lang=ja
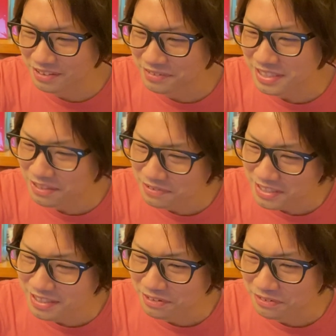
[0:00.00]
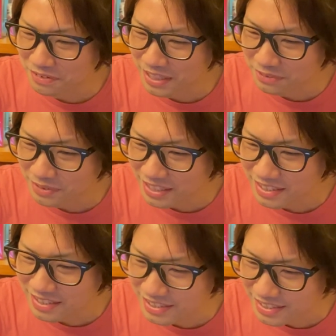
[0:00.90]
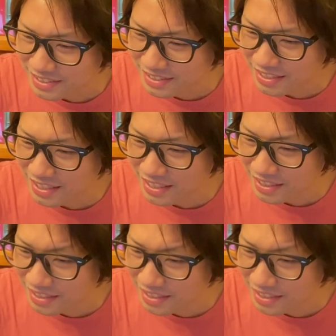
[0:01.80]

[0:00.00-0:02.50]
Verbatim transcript: フィエスタフィエスタのあの第一声